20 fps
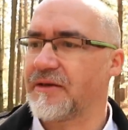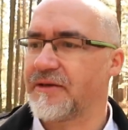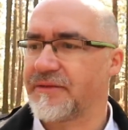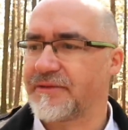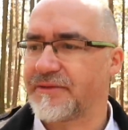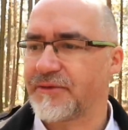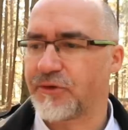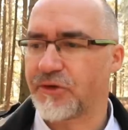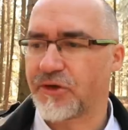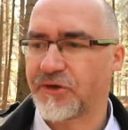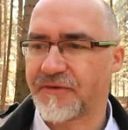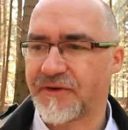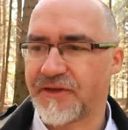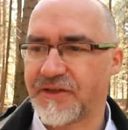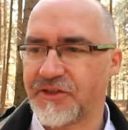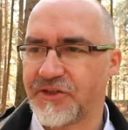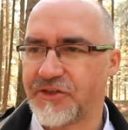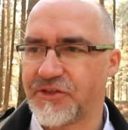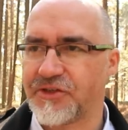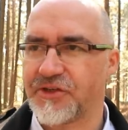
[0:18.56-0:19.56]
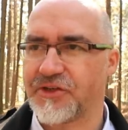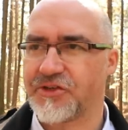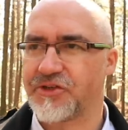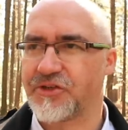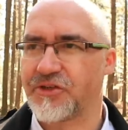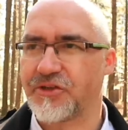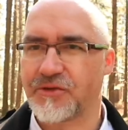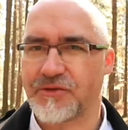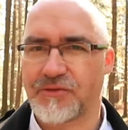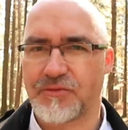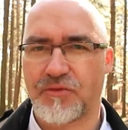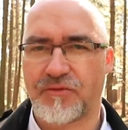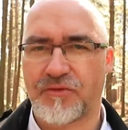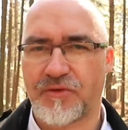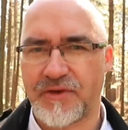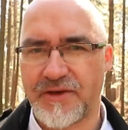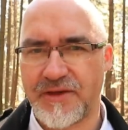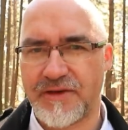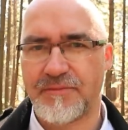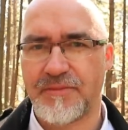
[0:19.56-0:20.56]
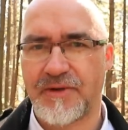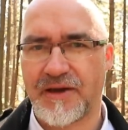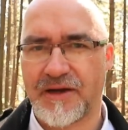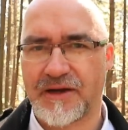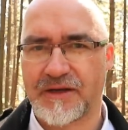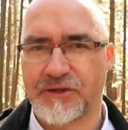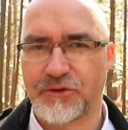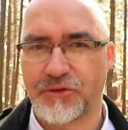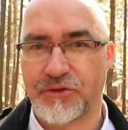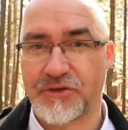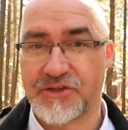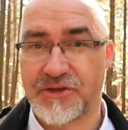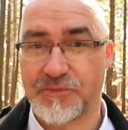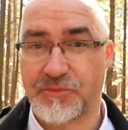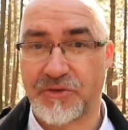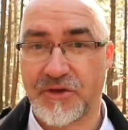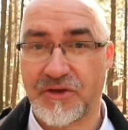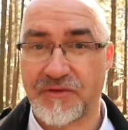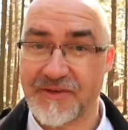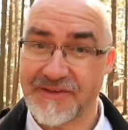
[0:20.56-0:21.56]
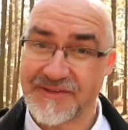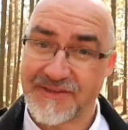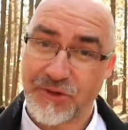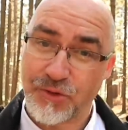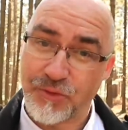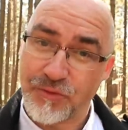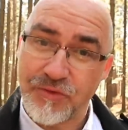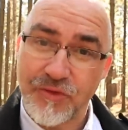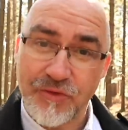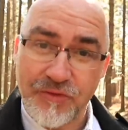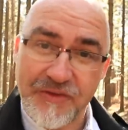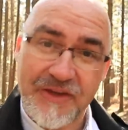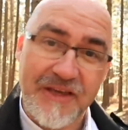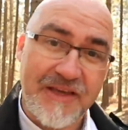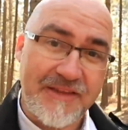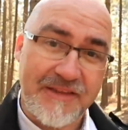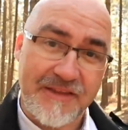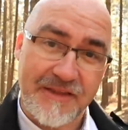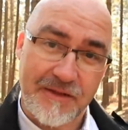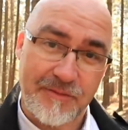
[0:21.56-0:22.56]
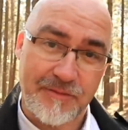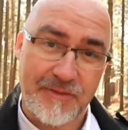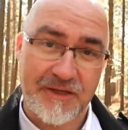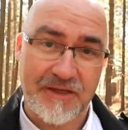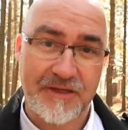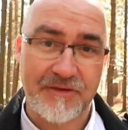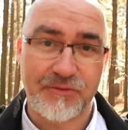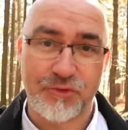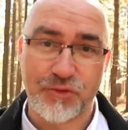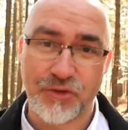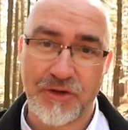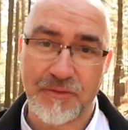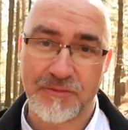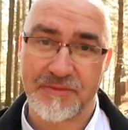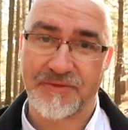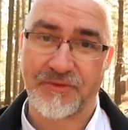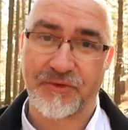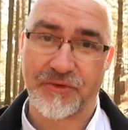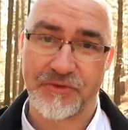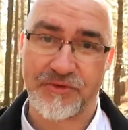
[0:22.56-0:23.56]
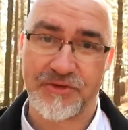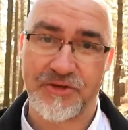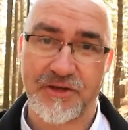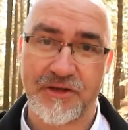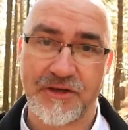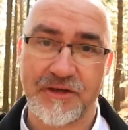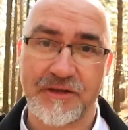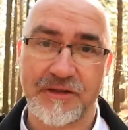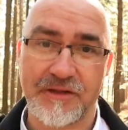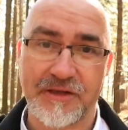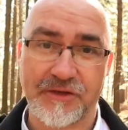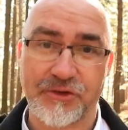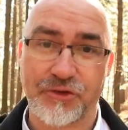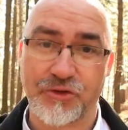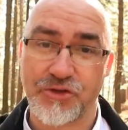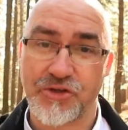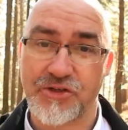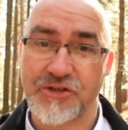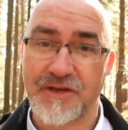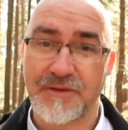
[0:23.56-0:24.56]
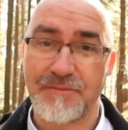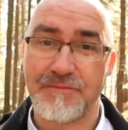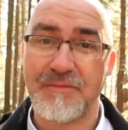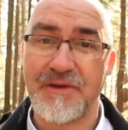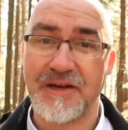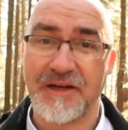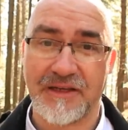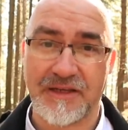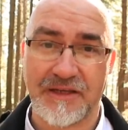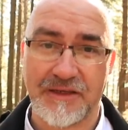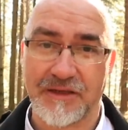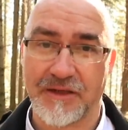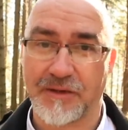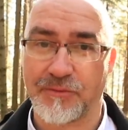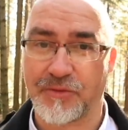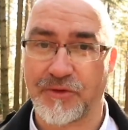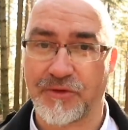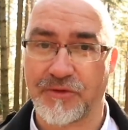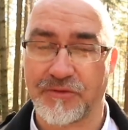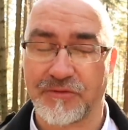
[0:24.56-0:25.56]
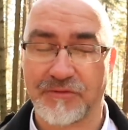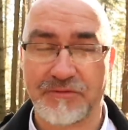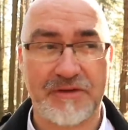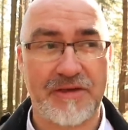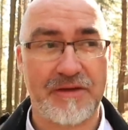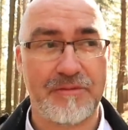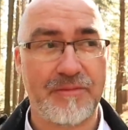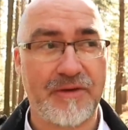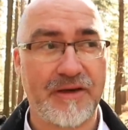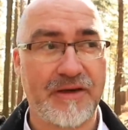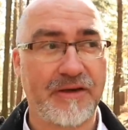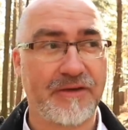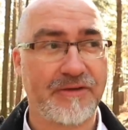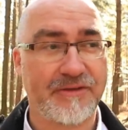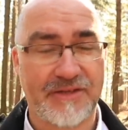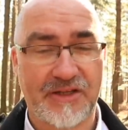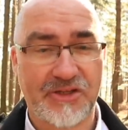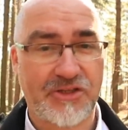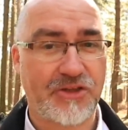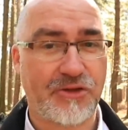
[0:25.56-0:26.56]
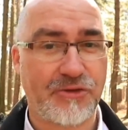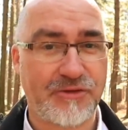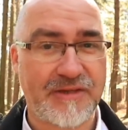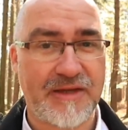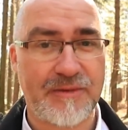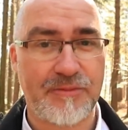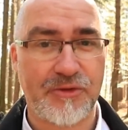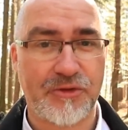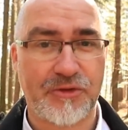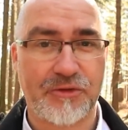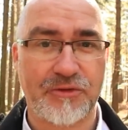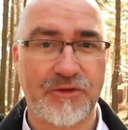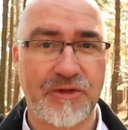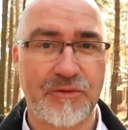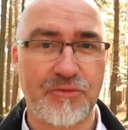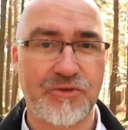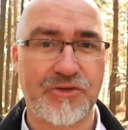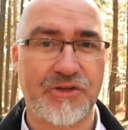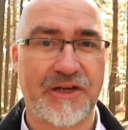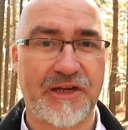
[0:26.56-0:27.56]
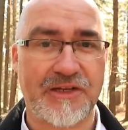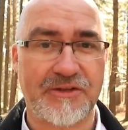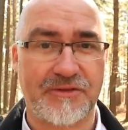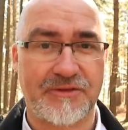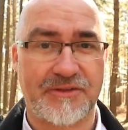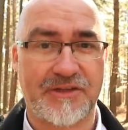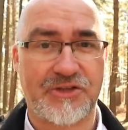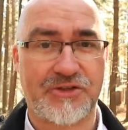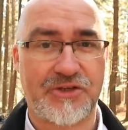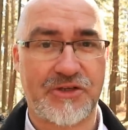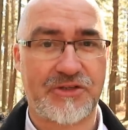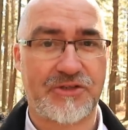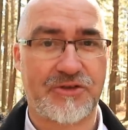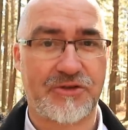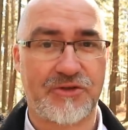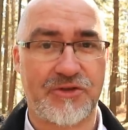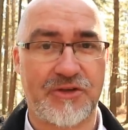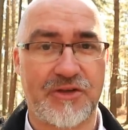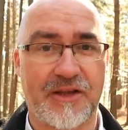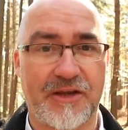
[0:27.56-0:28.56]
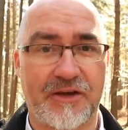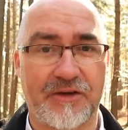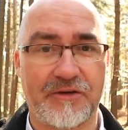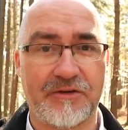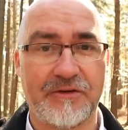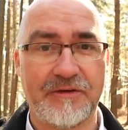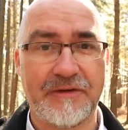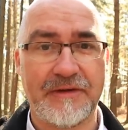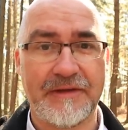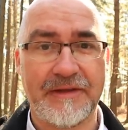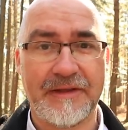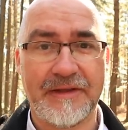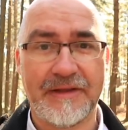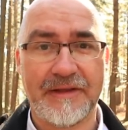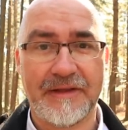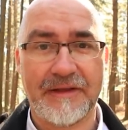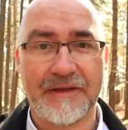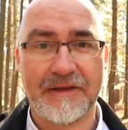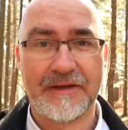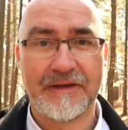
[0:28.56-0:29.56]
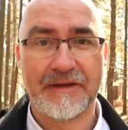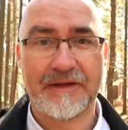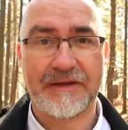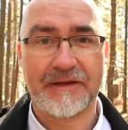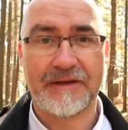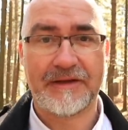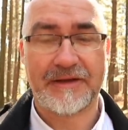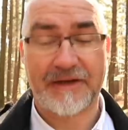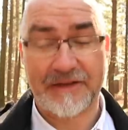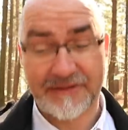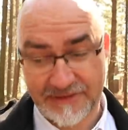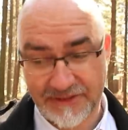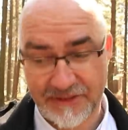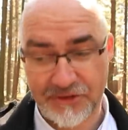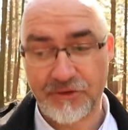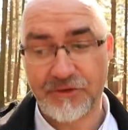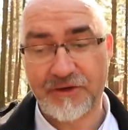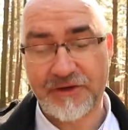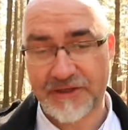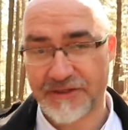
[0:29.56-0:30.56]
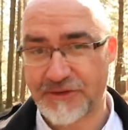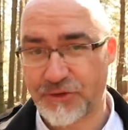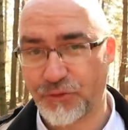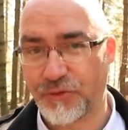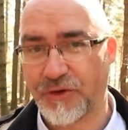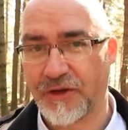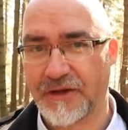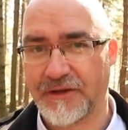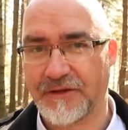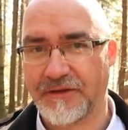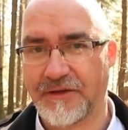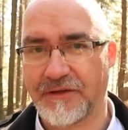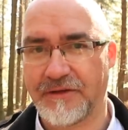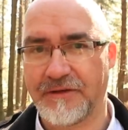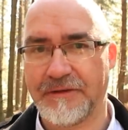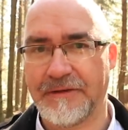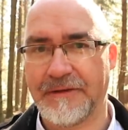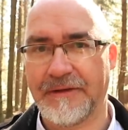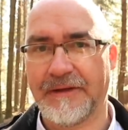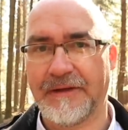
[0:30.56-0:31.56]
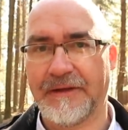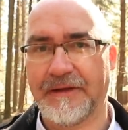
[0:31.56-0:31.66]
E, sugerowaliście, że to słowo ima, które się pojawia zarówno w jednym, jak i w drugim zwrocie, tak troszeczkę myli, no bo ima oznacza to samo, to nie może raz oznaczać coś innego, raz jedno, a raz drugie, nie?